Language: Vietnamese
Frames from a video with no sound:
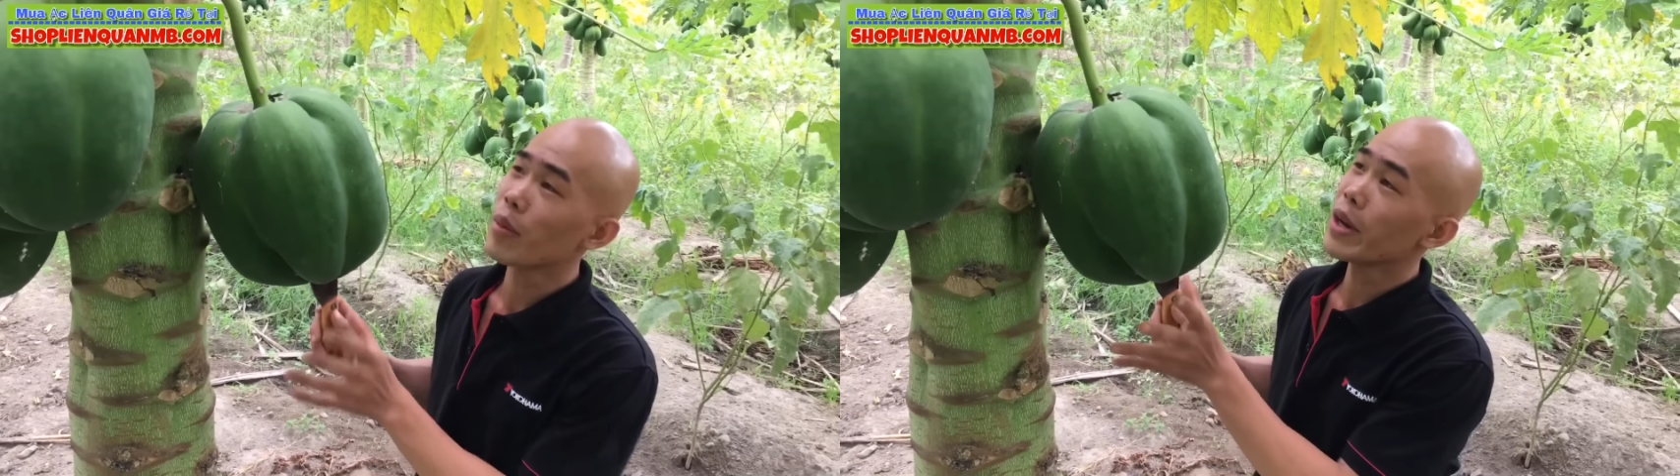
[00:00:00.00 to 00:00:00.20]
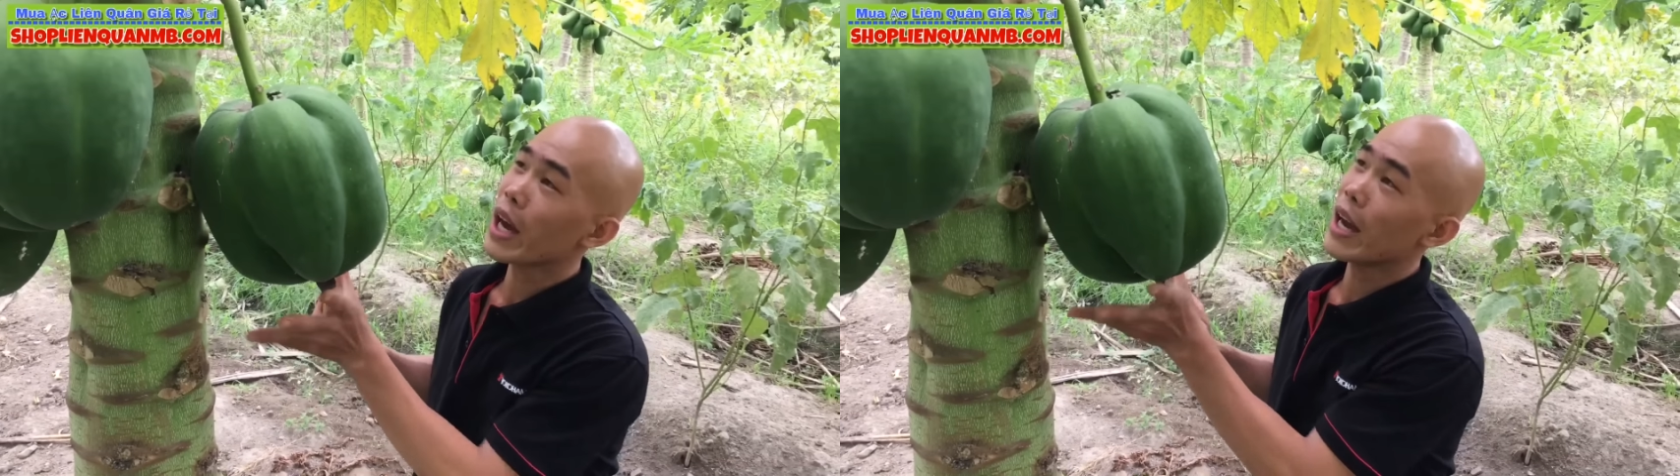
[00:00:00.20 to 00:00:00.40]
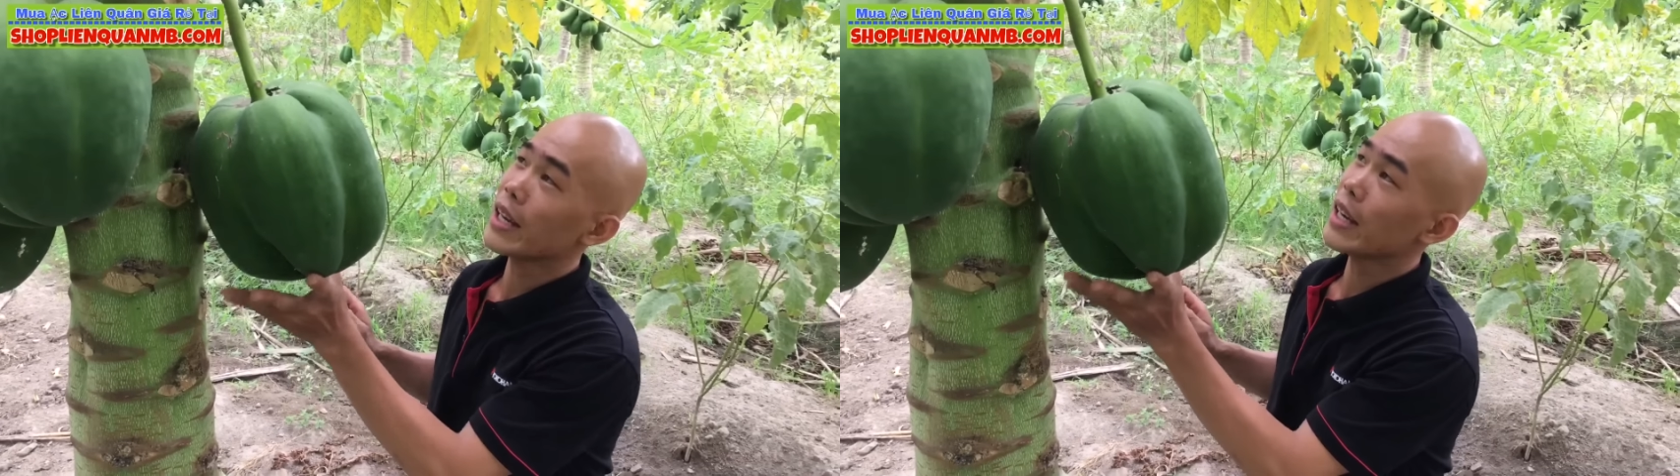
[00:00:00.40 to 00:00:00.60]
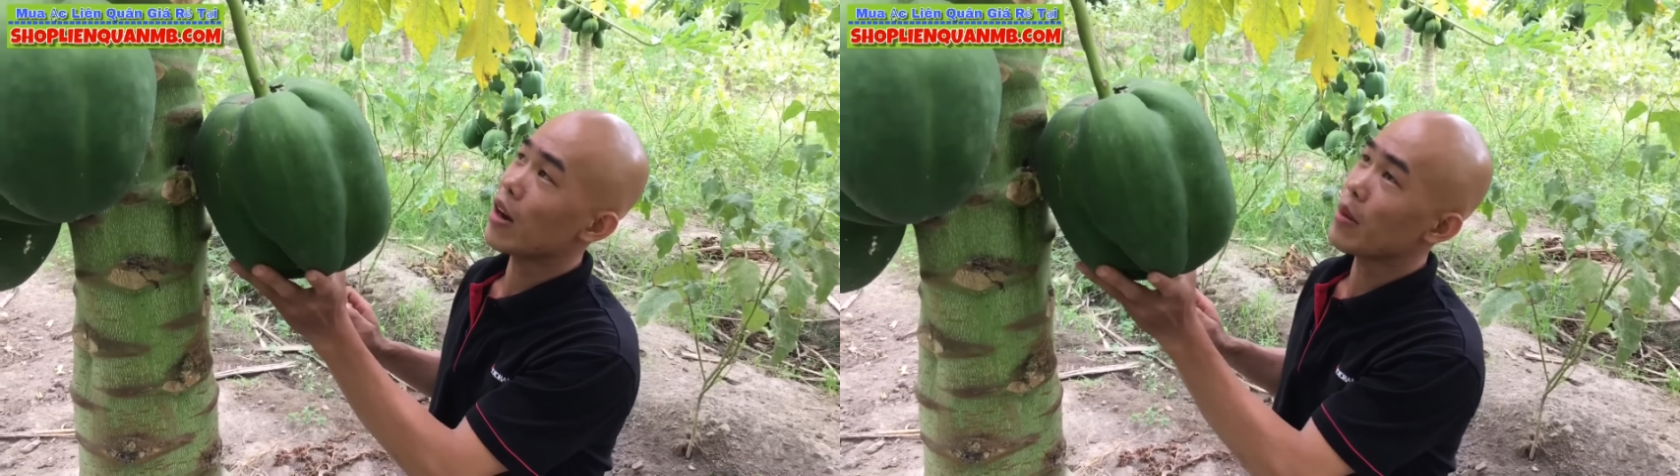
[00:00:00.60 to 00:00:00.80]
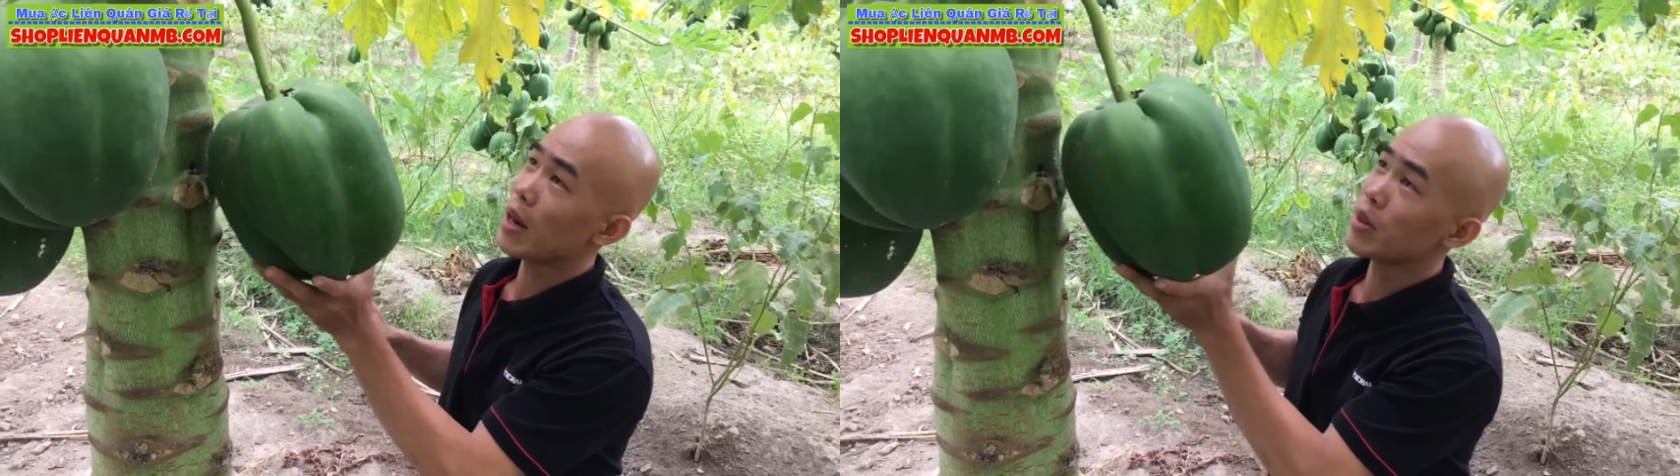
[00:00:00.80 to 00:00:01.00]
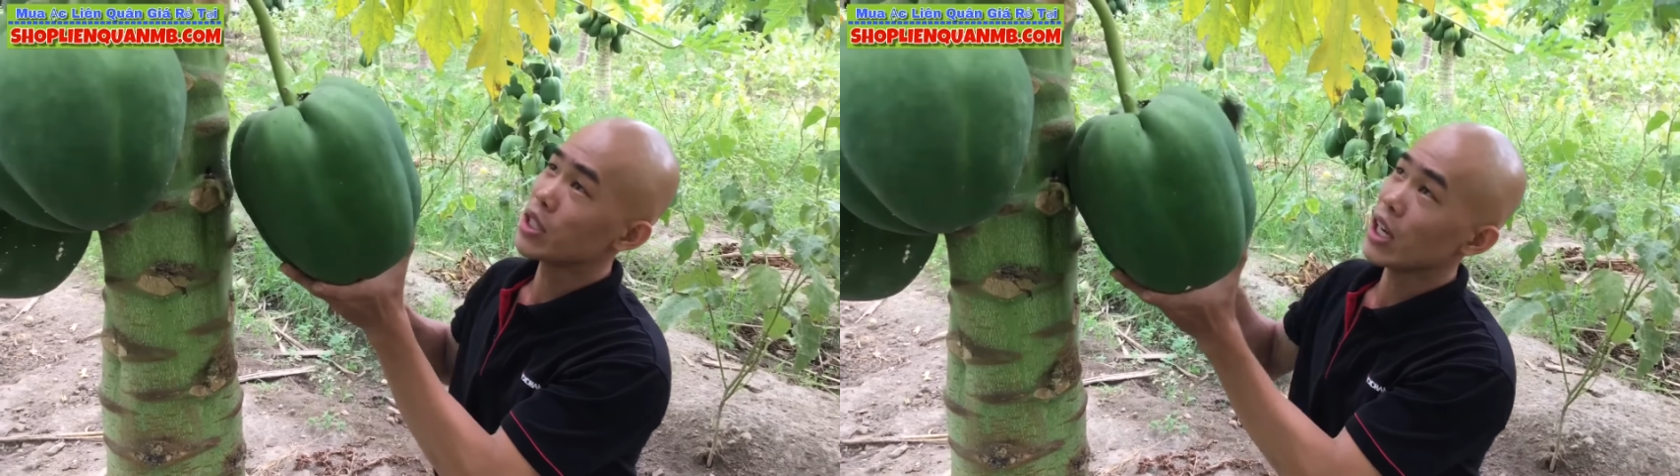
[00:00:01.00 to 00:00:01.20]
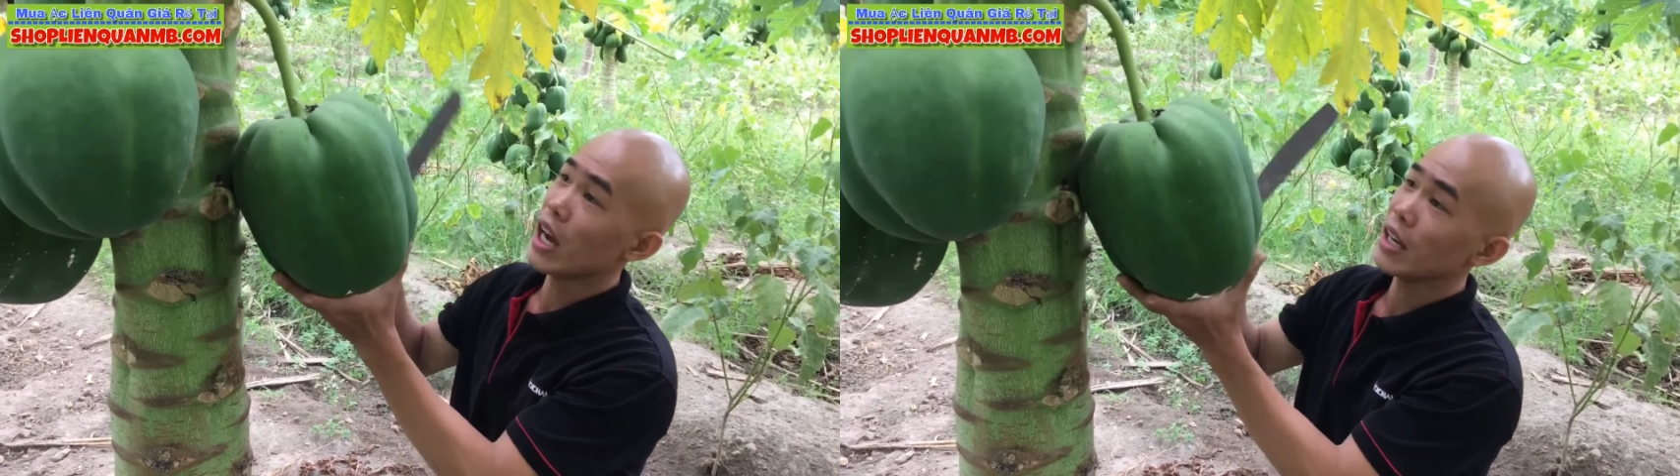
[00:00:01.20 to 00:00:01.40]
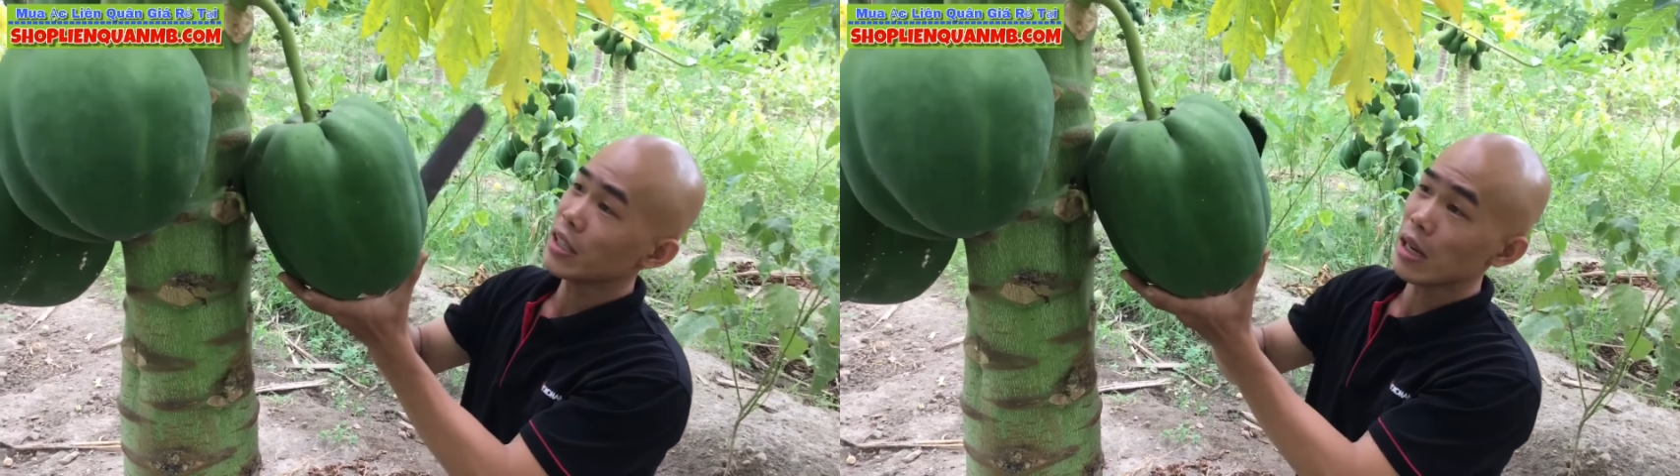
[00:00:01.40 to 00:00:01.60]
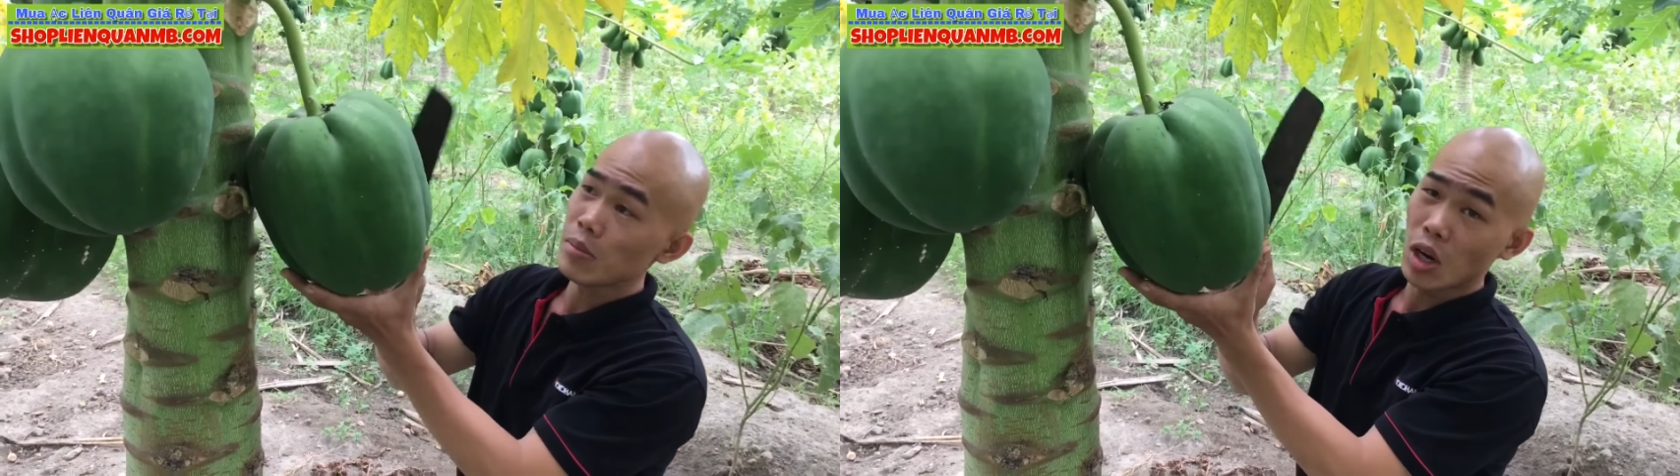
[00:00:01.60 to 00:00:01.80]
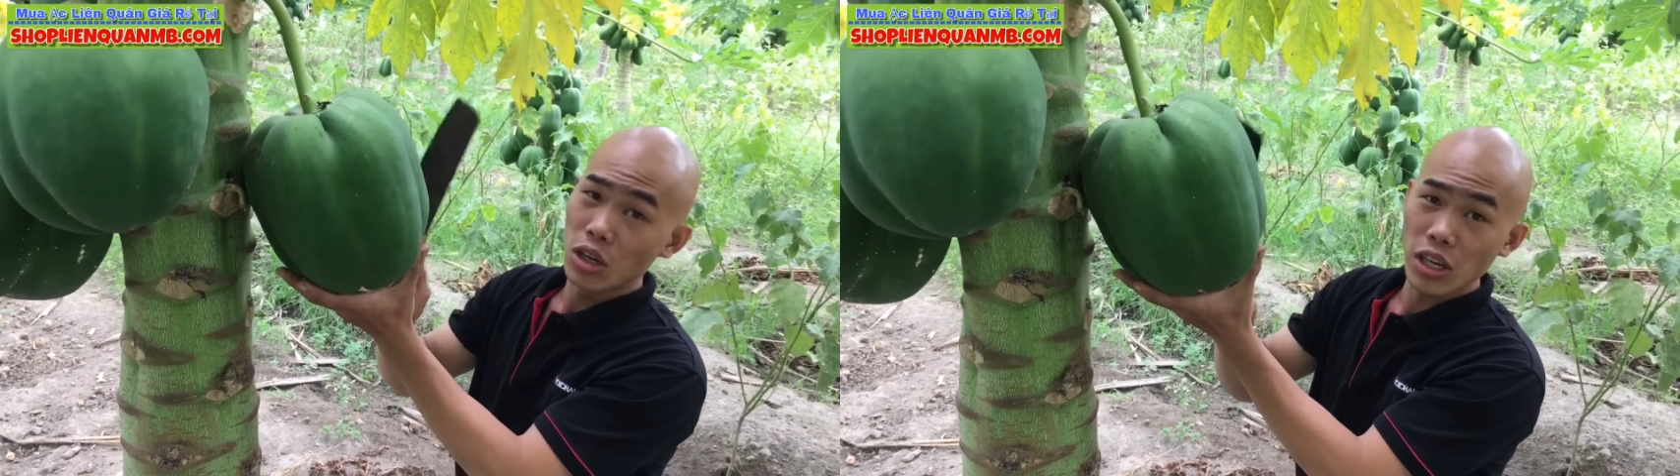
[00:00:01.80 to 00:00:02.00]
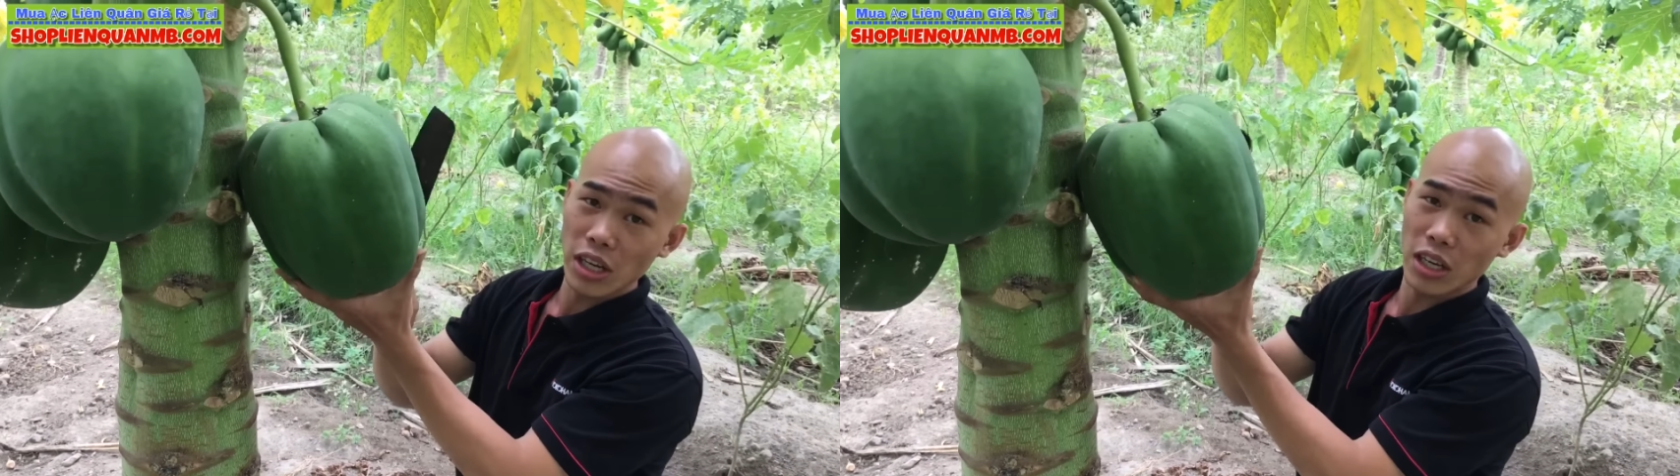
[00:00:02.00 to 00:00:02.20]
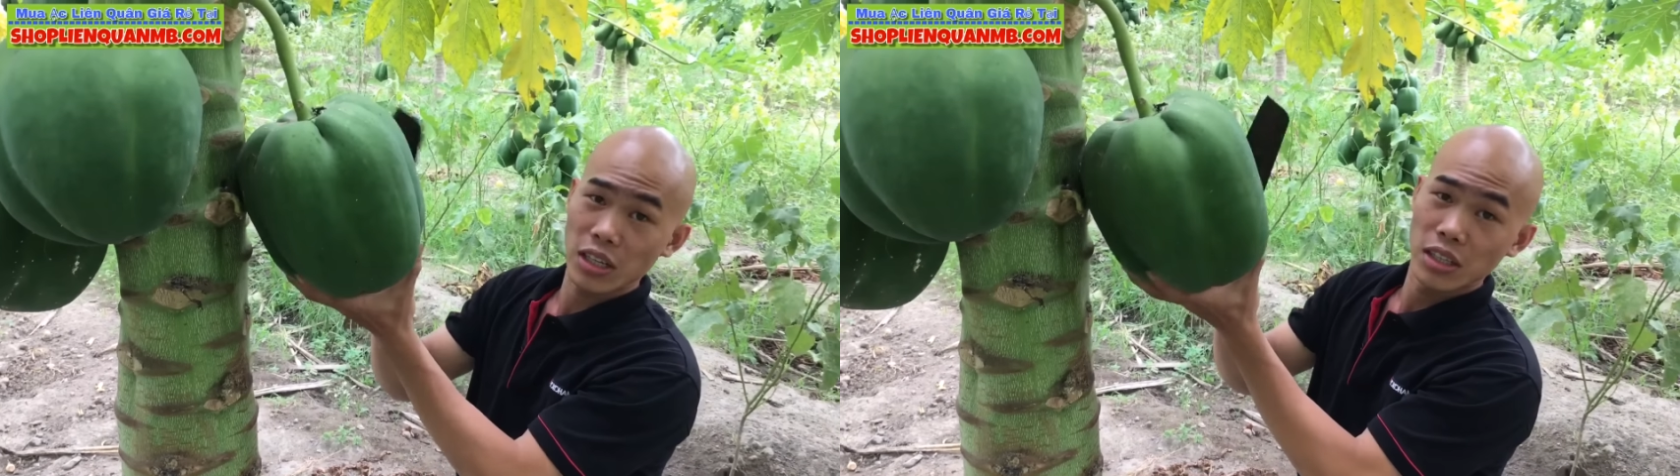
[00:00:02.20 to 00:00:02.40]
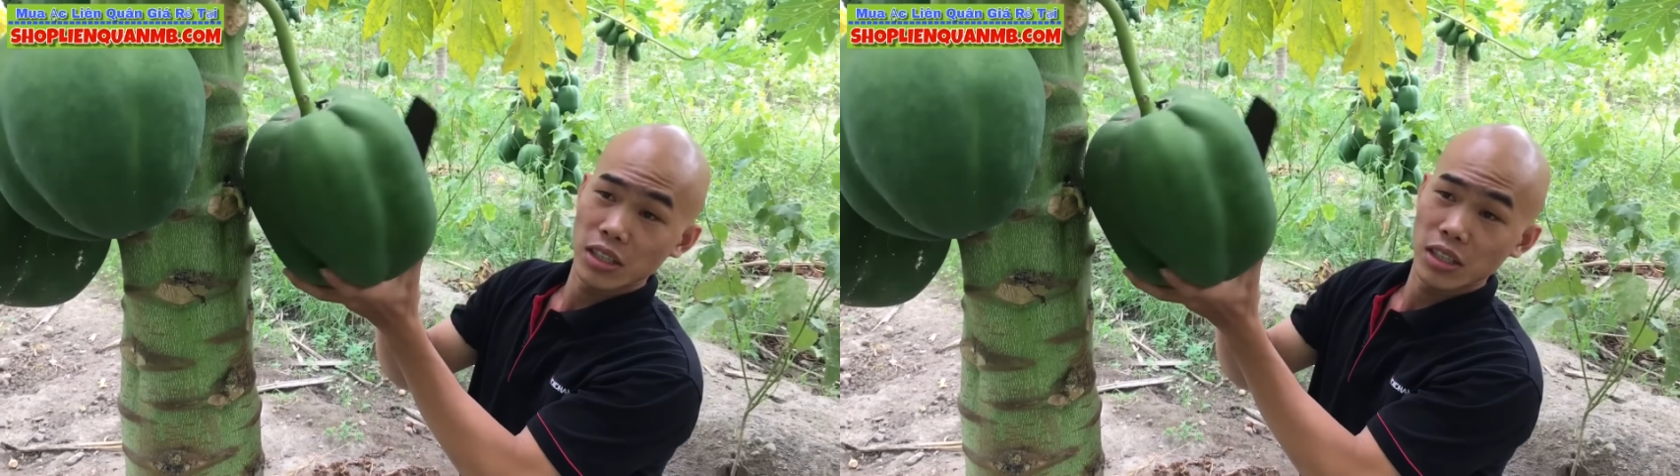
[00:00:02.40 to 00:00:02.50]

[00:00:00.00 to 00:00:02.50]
không biết hái cái nào các bạn mình sẽ hái cái trái bự này nè